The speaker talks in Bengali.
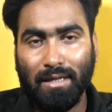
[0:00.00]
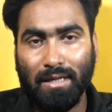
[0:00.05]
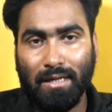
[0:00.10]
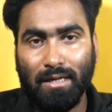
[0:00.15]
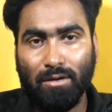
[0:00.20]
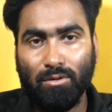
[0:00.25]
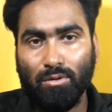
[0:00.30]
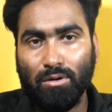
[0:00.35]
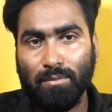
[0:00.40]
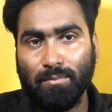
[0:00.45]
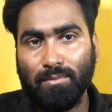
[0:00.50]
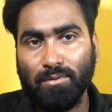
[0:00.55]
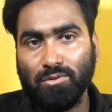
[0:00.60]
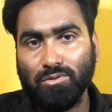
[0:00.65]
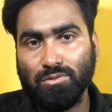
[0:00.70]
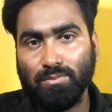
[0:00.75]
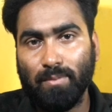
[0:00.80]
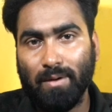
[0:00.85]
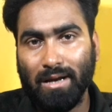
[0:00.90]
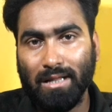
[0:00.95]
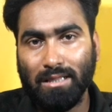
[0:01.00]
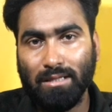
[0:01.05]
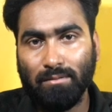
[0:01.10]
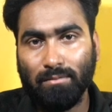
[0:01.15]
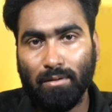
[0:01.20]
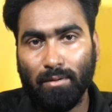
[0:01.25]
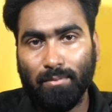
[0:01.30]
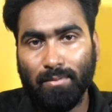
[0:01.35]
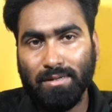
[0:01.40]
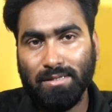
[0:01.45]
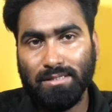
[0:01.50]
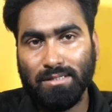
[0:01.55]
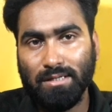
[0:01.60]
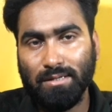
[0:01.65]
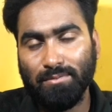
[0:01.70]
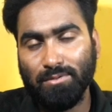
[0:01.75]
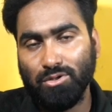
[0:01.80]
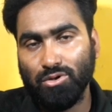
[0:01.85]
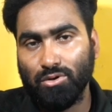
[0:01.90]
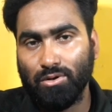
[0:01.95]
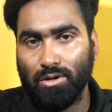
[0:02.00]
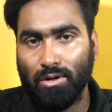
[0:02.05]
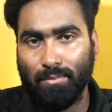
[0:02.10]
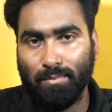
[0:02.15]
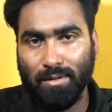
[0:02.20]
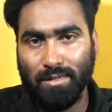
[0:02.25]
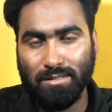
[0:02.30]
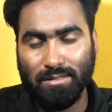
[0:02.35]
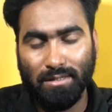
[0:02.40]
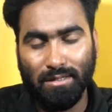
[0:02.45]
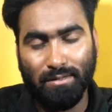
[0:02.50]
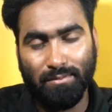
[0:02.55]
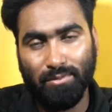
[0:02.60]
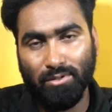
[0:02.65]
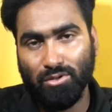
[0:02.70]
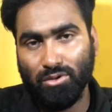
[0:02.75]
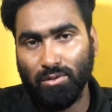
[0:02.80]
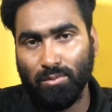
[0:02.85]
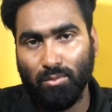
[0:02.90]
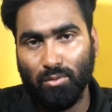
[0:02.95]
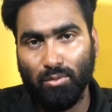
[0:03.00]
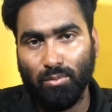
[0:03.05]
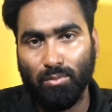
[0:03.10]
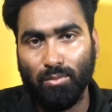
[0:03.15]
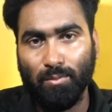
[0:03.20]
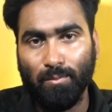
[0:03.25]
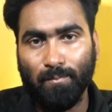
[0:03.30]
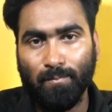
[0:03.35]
কী করে ভিউজ বাড়াতে পারবেন সেই বিষয়টা আমি আজকের এই ভিডিওতে বলবো